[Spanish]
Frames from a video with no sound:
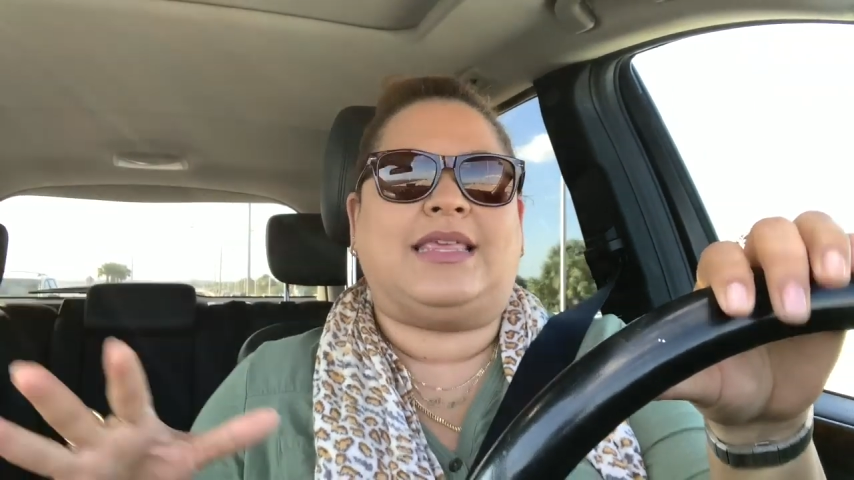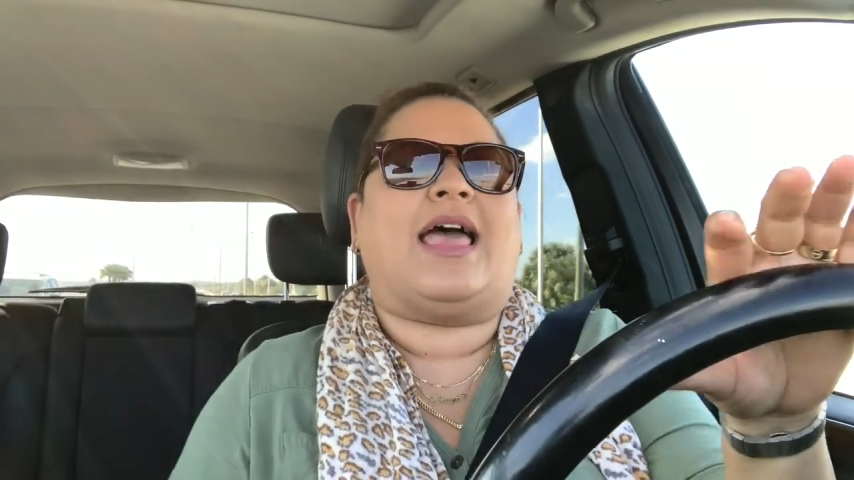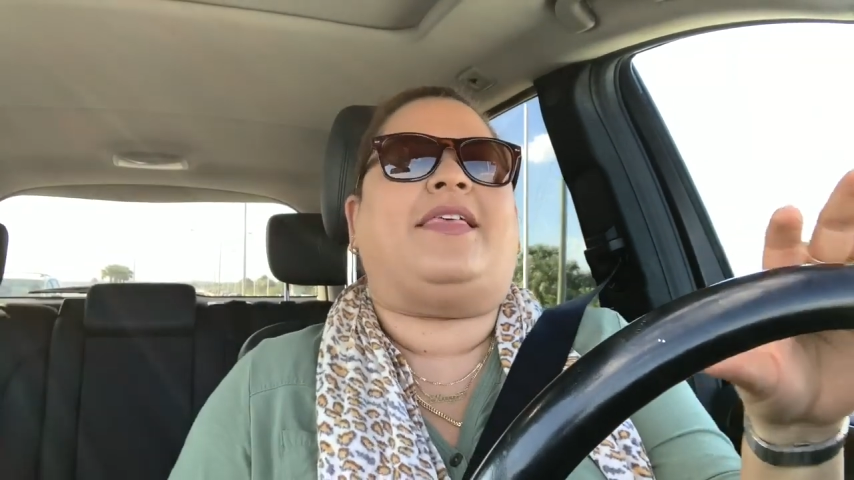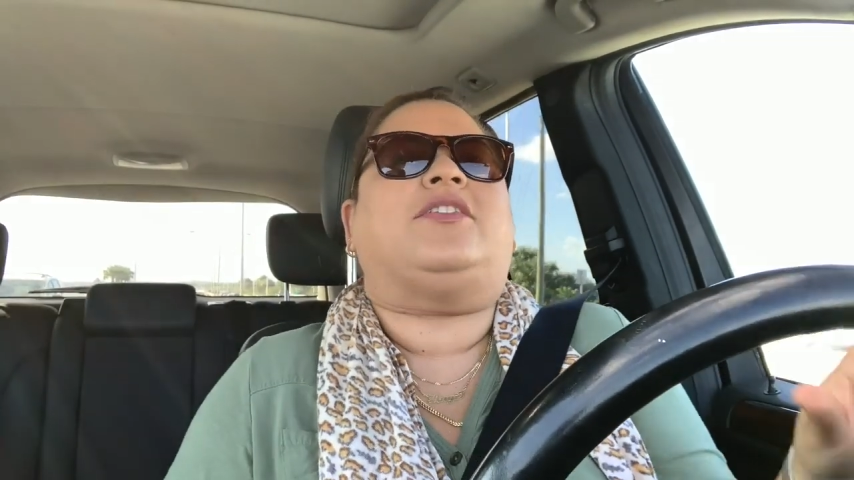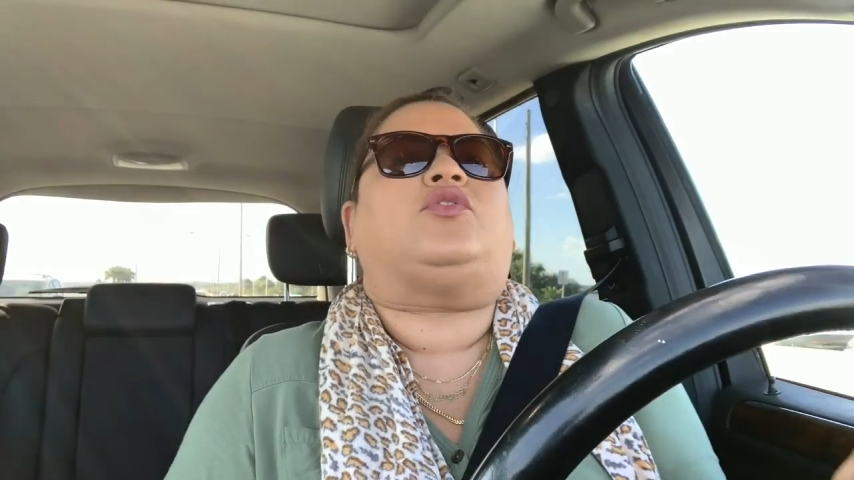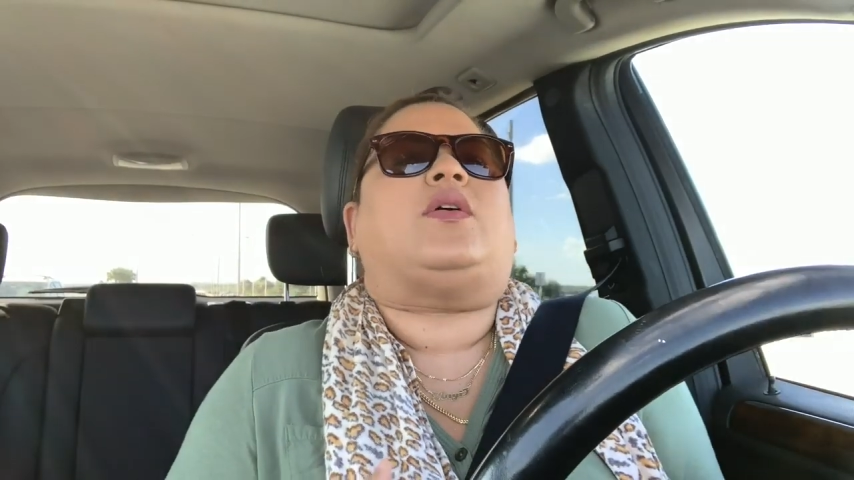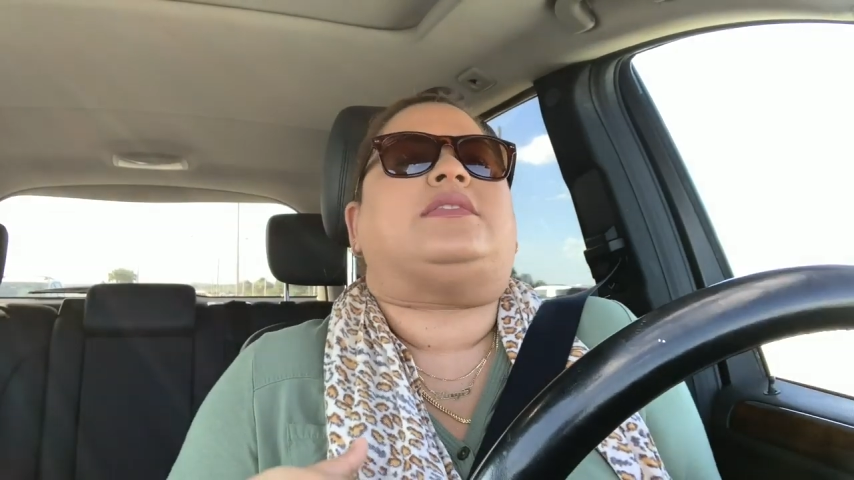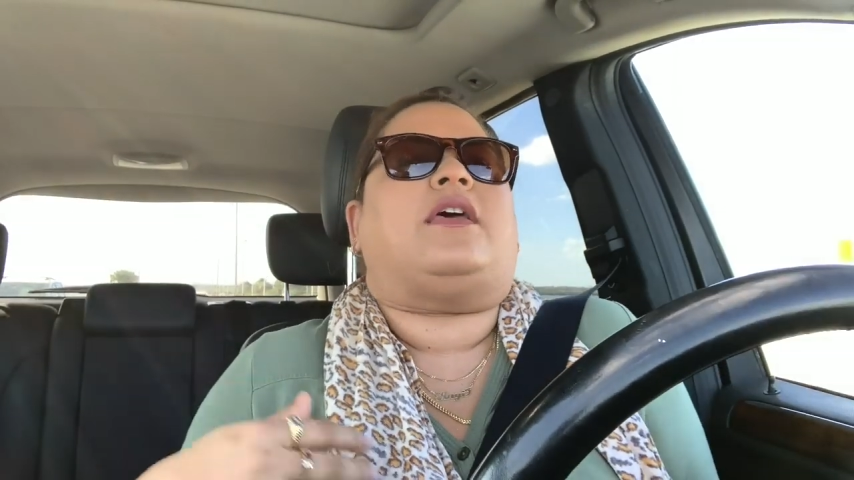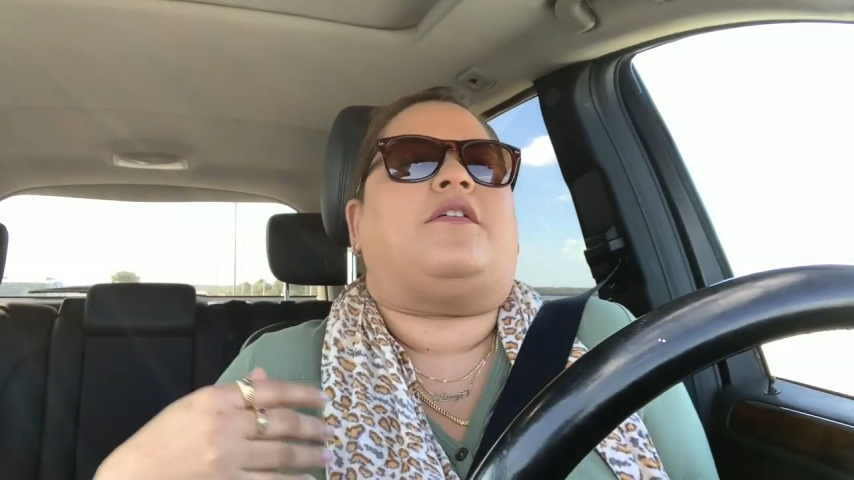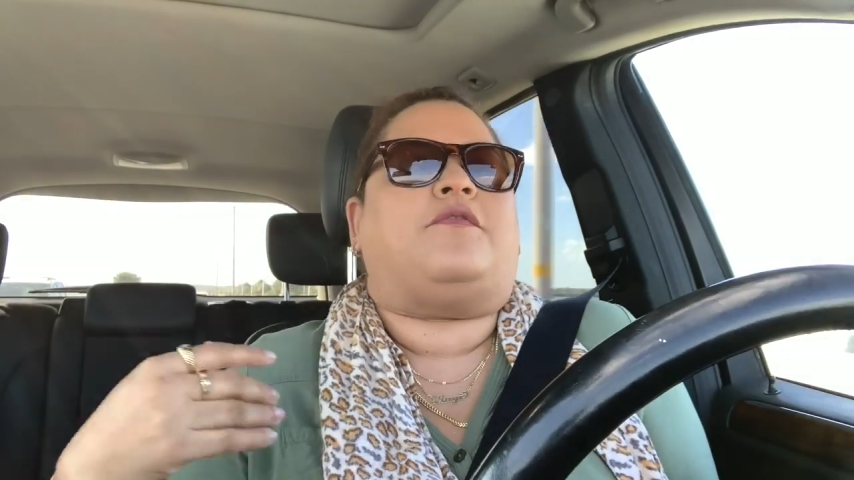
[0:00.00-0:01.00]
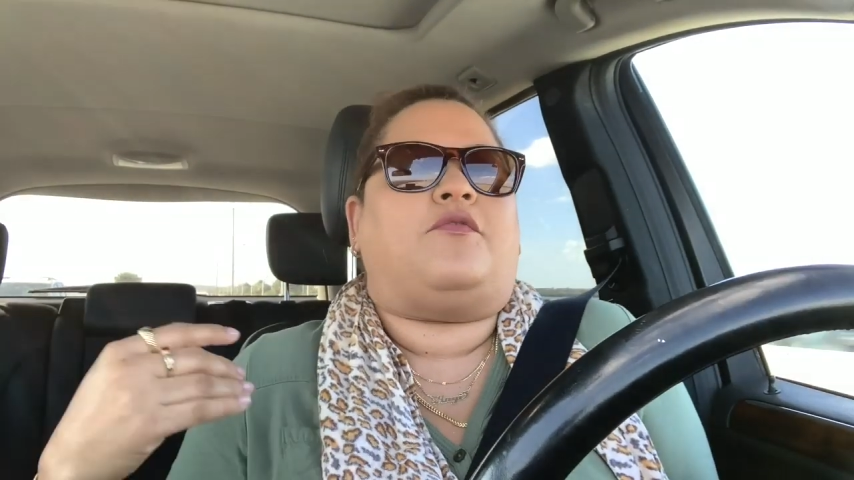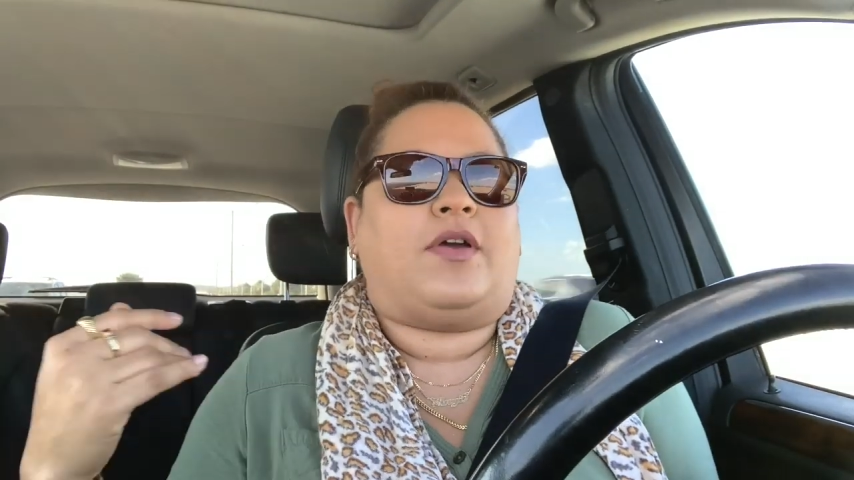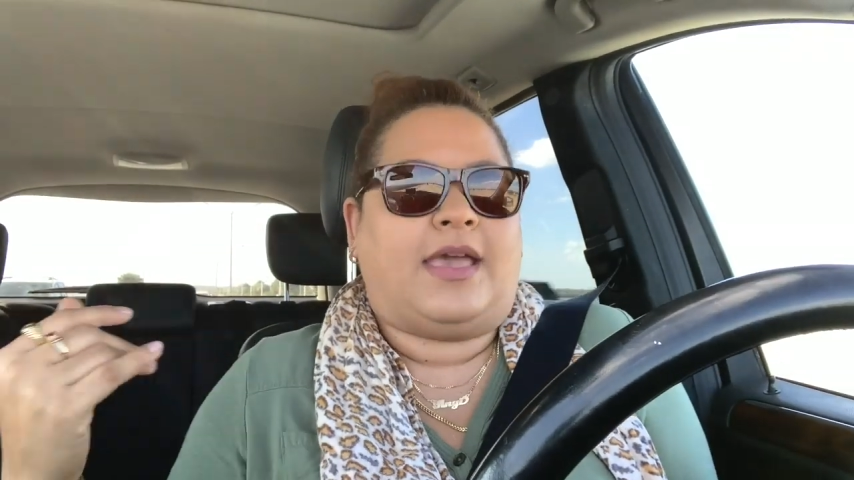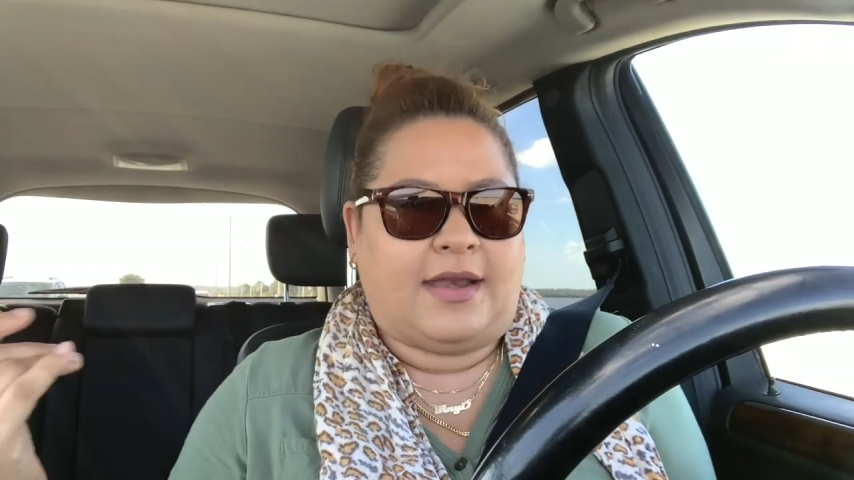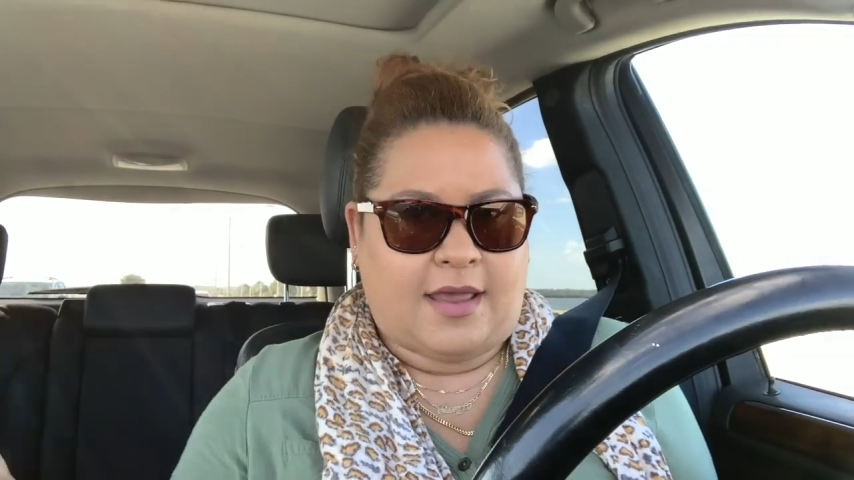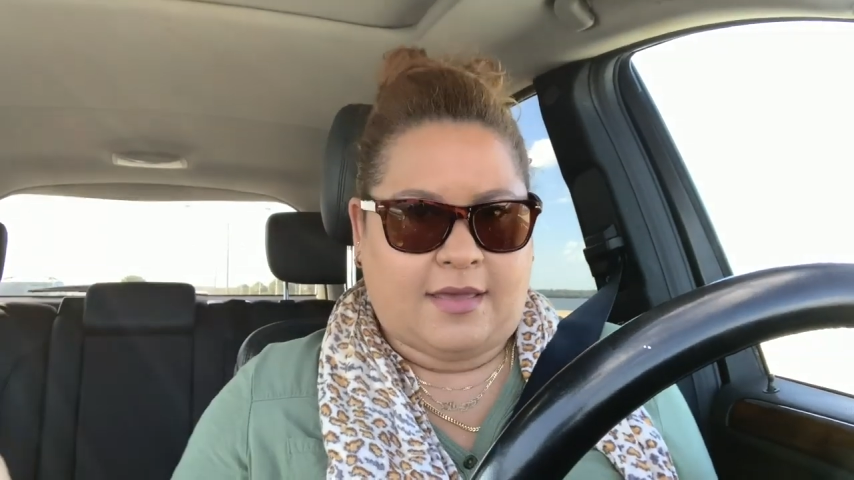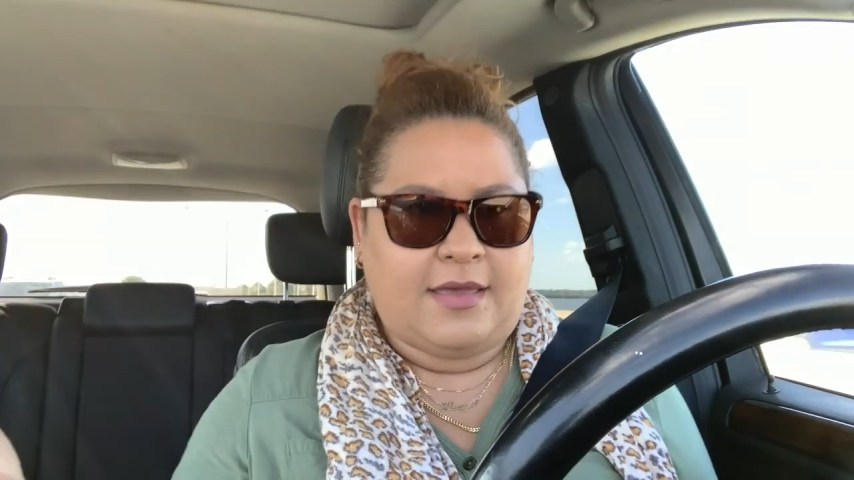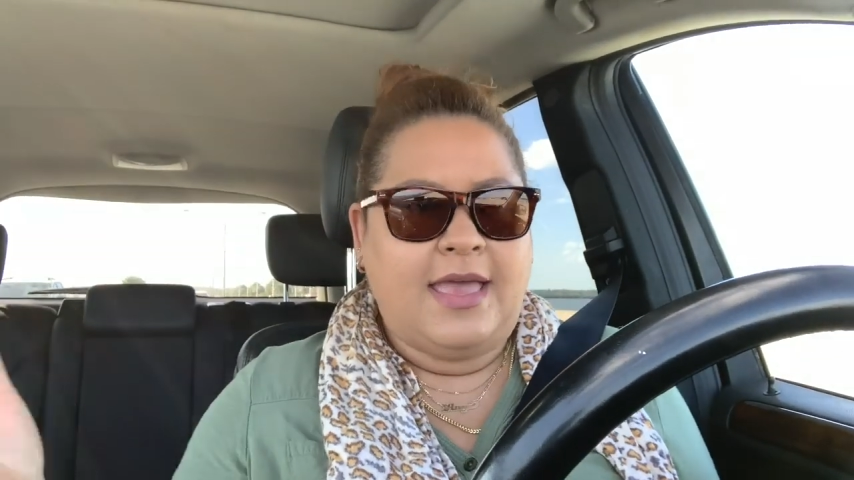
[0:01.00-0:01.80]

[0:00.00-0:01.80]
de adentro hacia afuera,